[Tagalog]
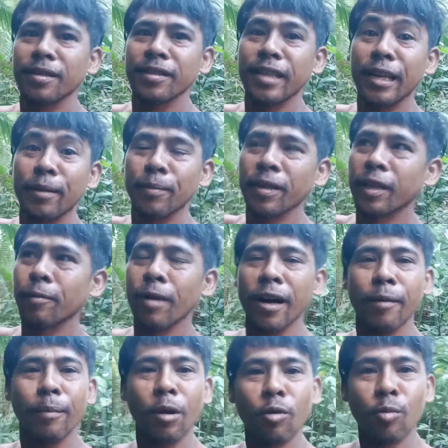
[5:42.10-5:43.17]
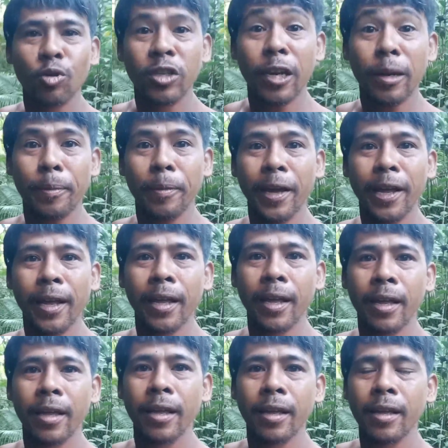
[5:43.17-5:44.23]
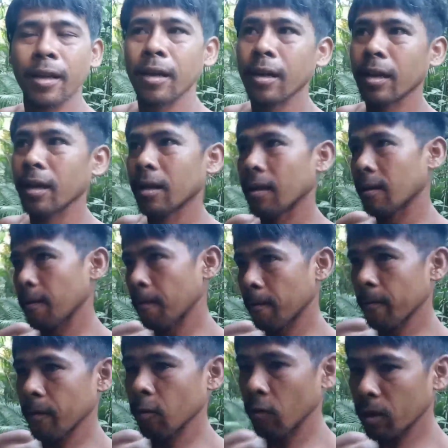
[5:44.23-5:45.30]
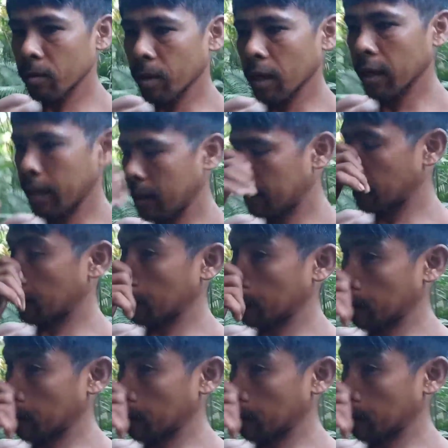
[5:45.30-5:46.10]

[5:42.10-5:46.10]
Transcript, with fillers: jalibi diri ba? Kabalo mo jalibi. Nang kwan ba kanang